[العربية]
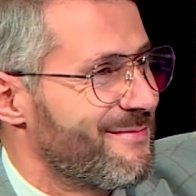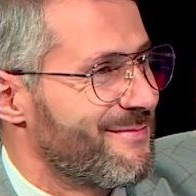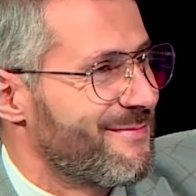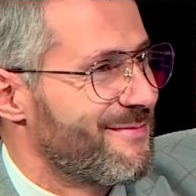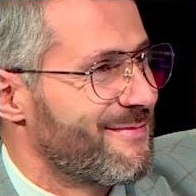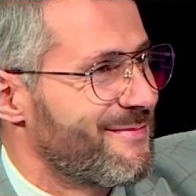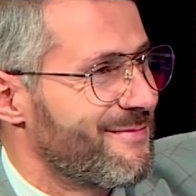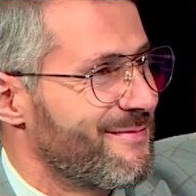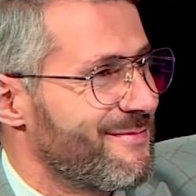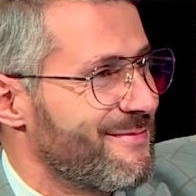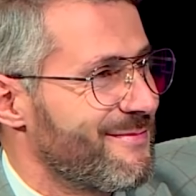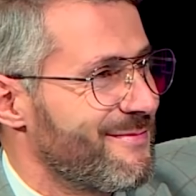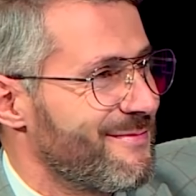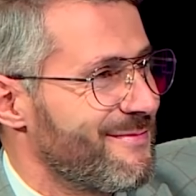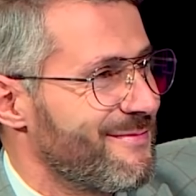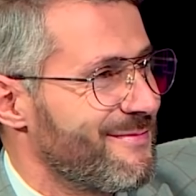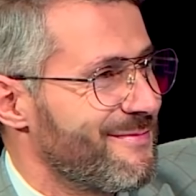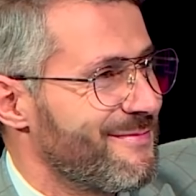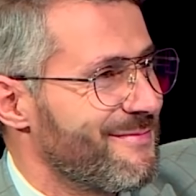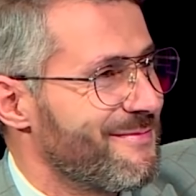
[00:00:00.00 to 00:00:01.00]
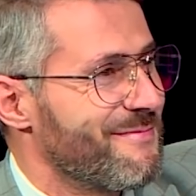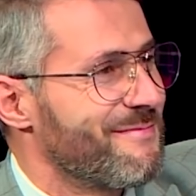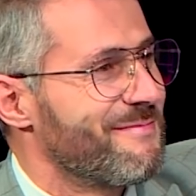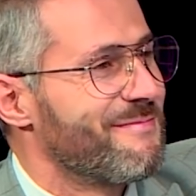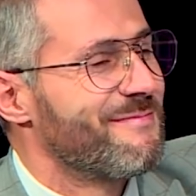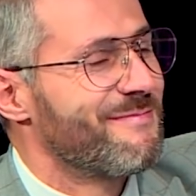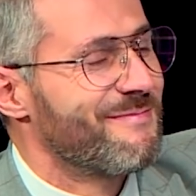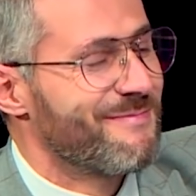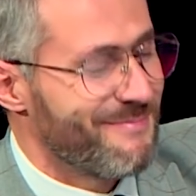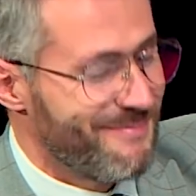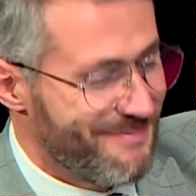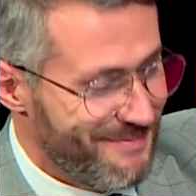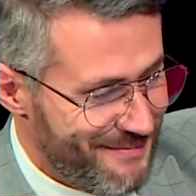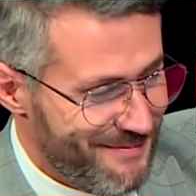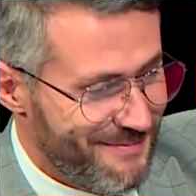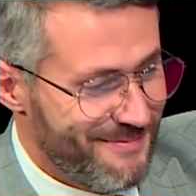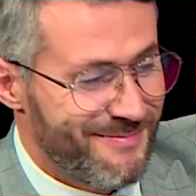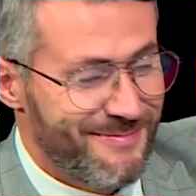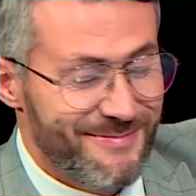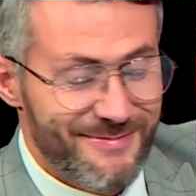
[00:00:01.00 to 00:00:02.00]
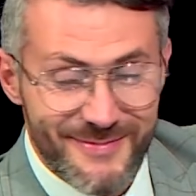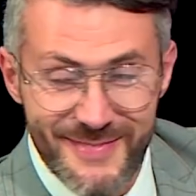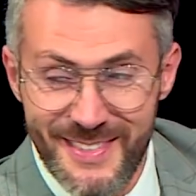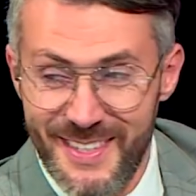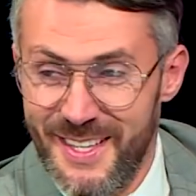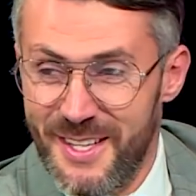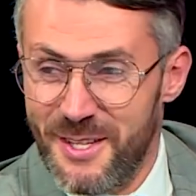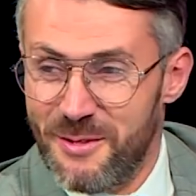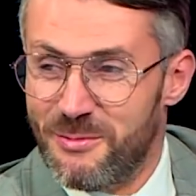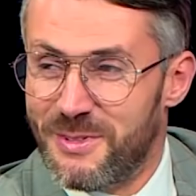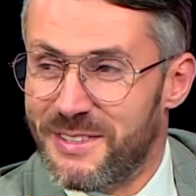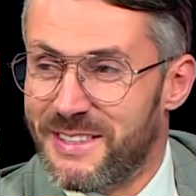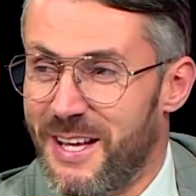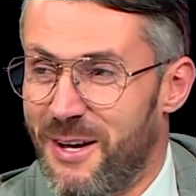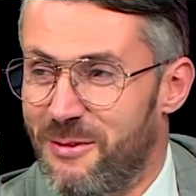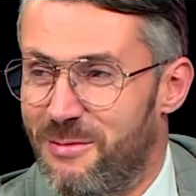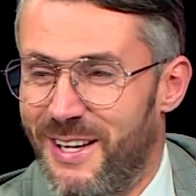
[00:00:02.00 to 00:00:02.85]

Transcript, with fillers: موجود آه، معنا مستعد باش بالطبع